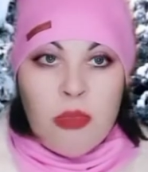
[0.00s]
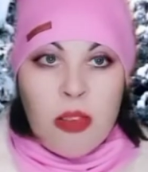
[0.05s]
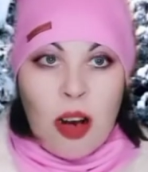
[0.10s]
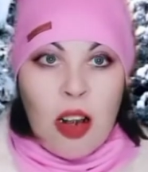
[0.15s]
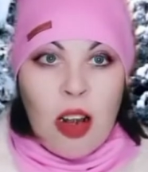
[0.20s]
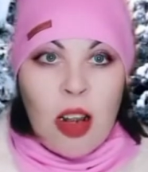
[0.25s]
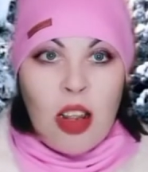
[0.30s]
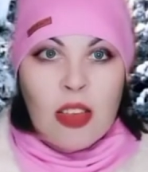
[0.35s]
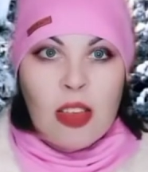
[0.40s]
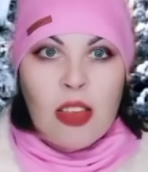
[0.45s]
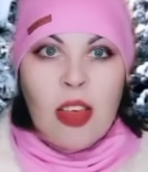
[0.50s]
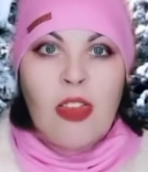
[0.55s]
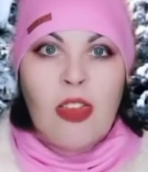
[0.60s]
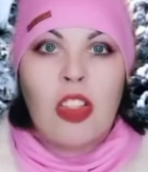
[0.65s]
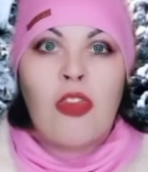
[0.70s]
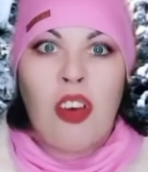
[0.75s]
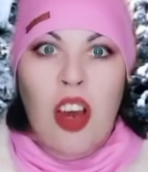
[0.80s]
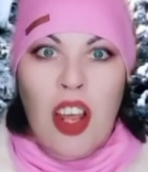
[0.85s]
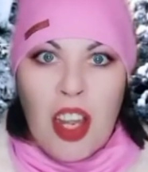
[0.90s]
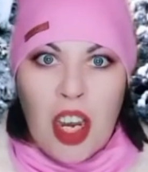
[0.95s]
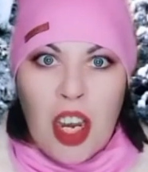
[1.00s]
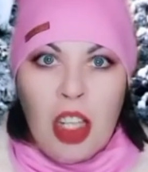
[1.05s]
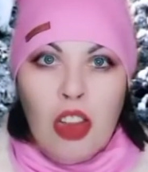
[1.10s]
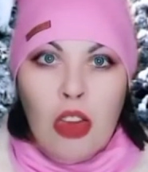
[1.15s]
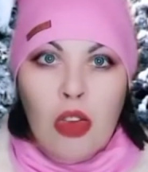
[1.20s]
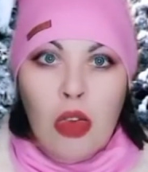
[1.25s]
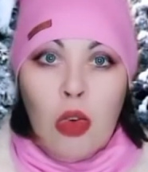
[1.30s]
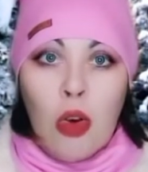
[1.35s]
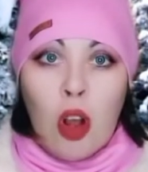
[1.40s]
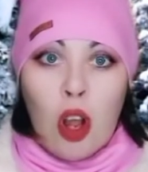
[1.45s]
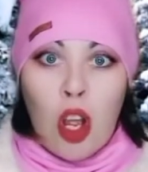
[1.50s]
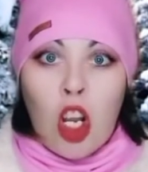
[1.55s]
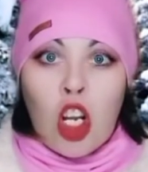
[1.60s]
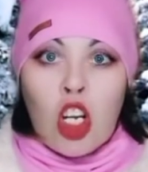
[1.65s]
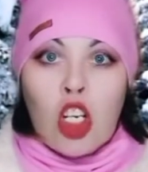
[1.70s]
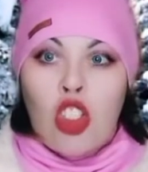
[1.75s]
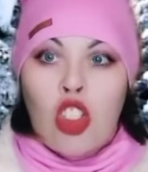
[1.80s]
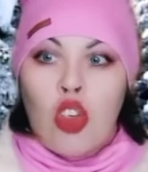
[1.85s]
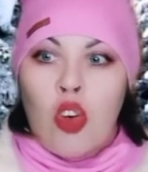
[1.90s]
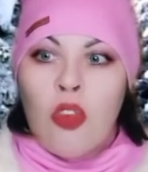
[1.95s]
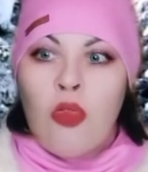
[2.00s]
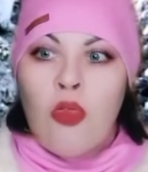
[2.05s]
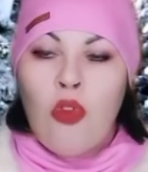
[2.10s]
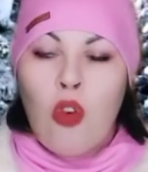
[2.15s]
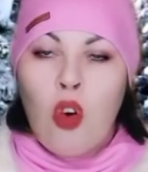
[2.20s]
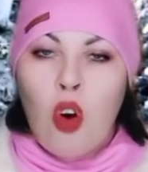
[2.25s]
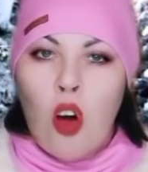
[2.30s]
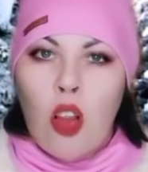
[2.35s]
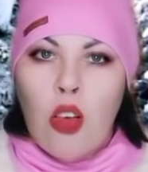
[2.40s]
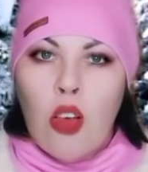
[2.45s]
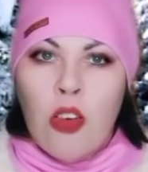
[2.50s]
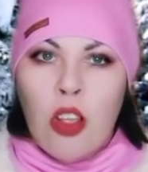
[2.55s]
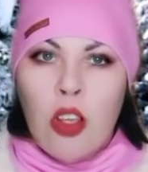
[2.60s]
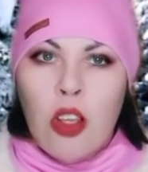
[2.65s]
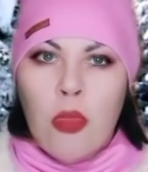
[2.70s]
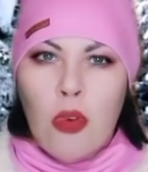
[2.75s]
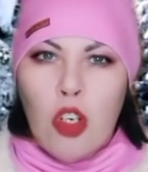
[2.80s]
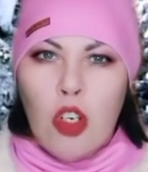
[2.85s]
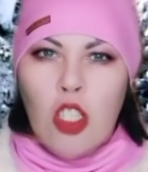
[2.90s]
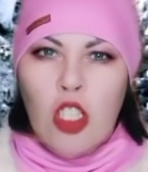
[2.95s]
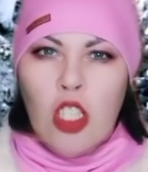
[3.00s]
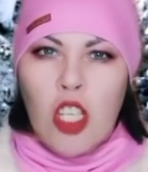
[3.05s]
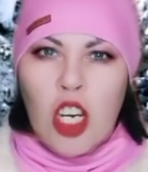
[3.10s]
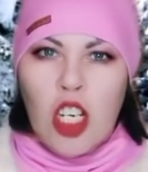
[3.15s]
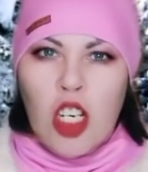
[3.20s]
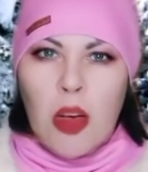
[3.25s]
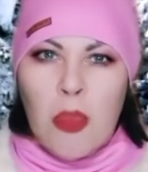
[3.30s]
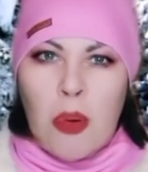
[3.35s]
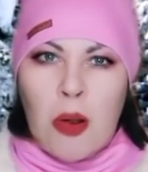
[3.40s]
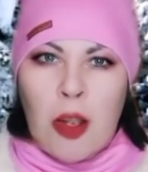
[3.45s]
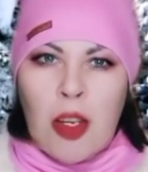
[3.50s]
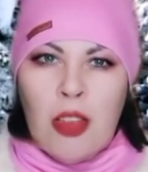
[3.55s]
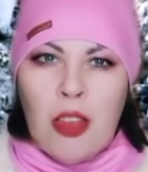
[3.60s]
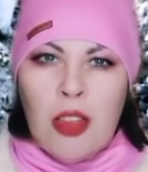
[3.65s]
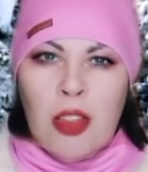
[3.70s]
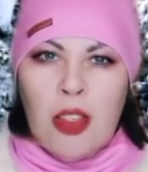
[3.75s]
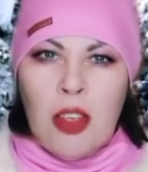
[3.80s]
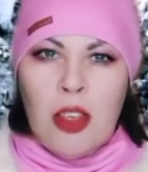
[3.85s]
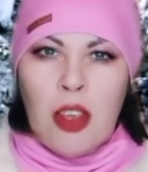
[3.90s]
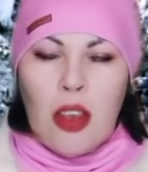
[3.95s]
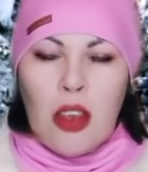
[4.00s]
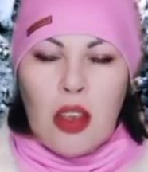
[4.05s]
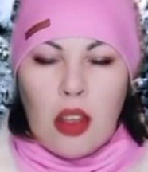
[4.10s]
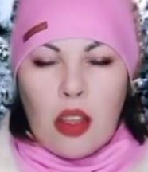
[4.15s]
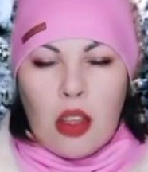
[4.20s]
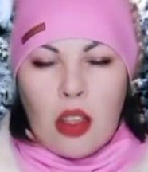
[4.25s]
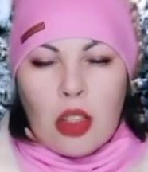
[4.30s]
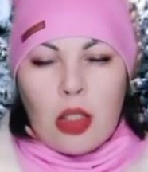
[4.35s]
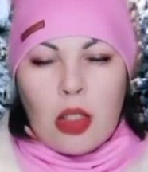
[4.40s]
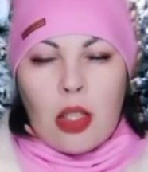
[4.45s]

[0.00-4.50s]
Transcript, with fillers: Блин, да вытворять то, что и в голову не может даже прийти.